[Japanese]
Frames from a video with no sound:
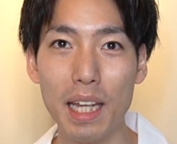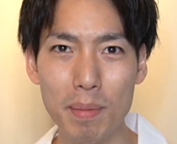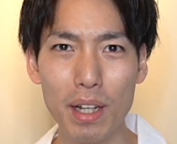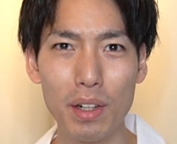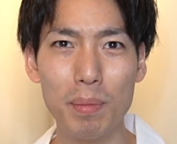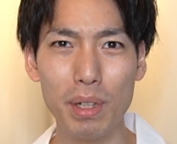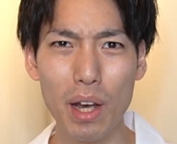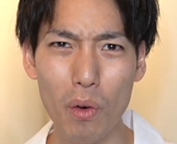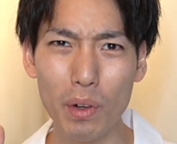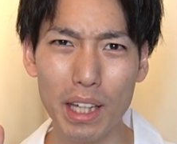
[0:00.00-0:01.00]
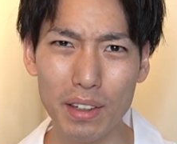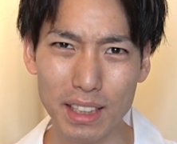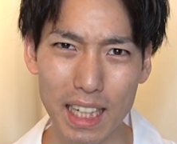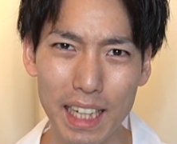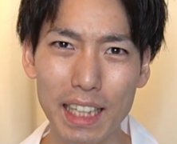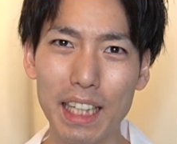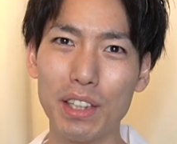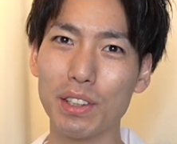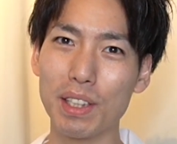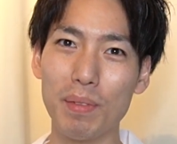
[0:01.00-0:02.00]
今より胸を大きくしたいっ
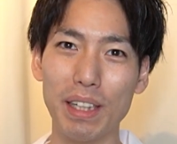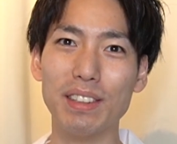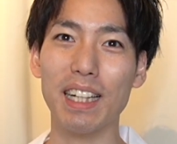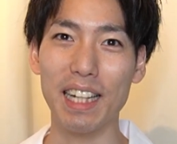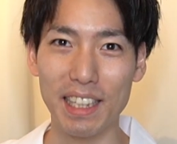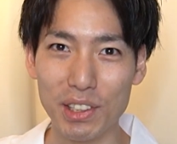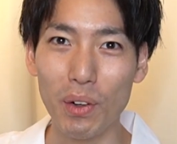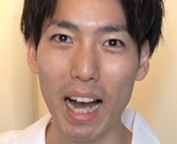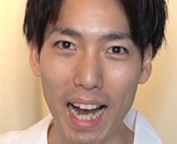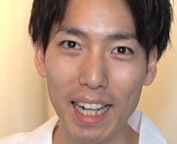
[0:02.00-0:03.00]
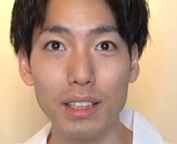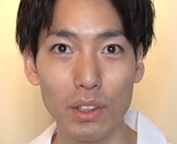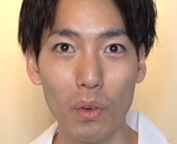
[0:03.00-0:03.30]
ていう女性もいるんじゃないでしょうか。